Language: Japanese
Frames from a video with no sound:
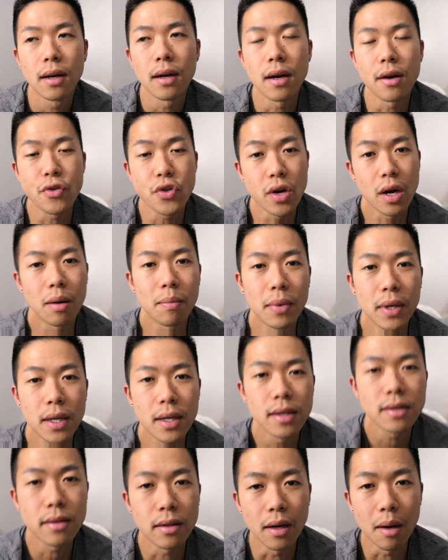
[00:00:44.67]
uh,
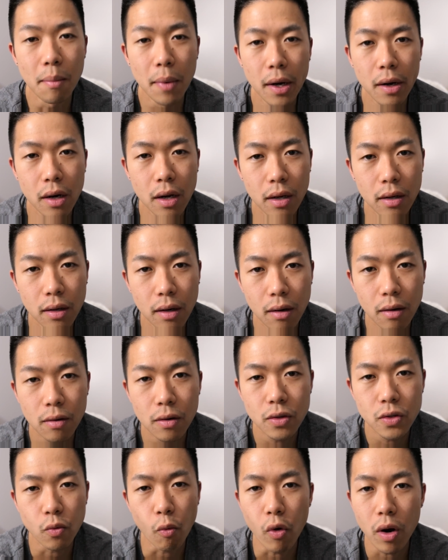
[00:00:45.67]
Japanese and American
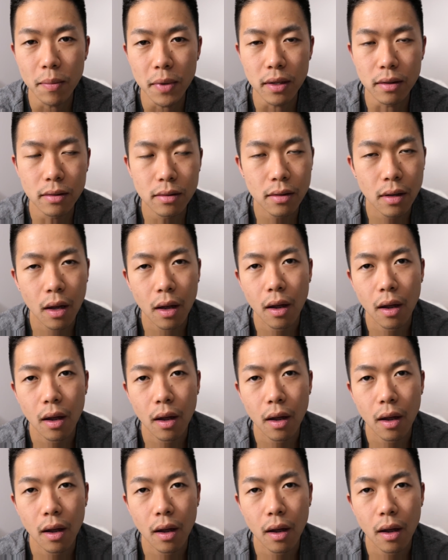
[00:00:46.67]
girls, women